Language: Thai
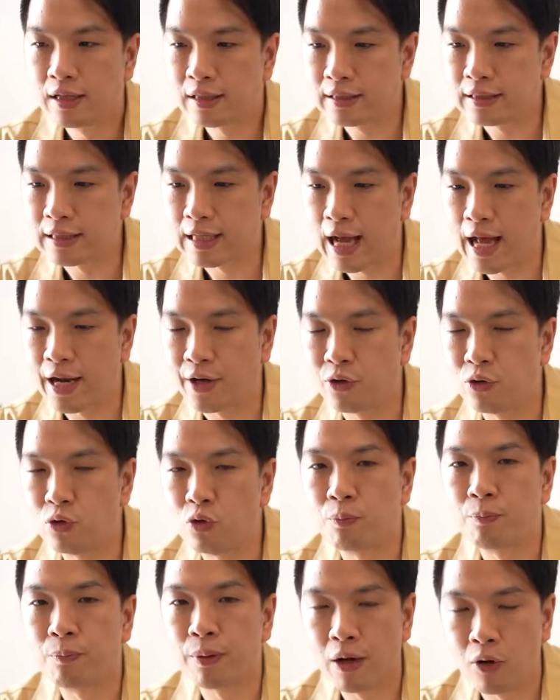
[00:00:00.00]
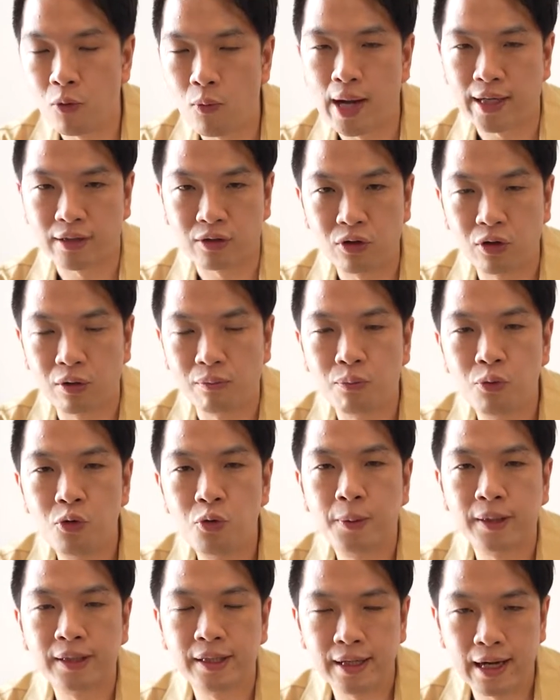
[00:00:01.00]
คือการดูประวัติของผู้
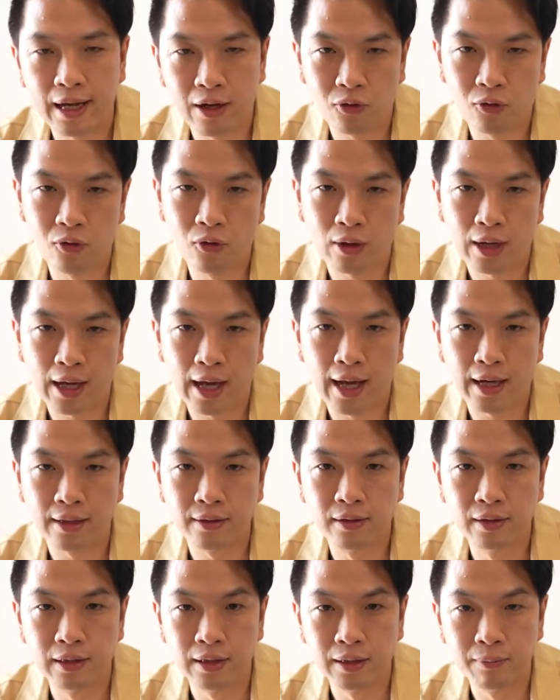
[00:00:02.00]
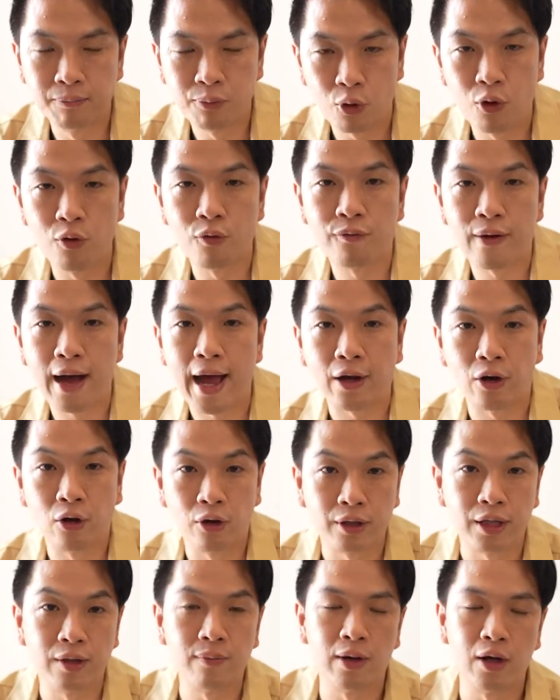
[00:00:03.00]
พัฒนาโครงการ หรือโปรไฟล์ขอ
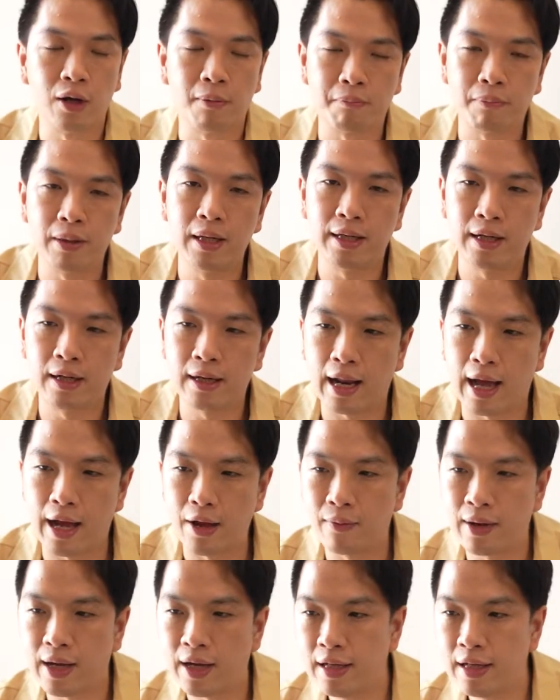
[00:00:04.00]
ง developer ทั้งหลายว่า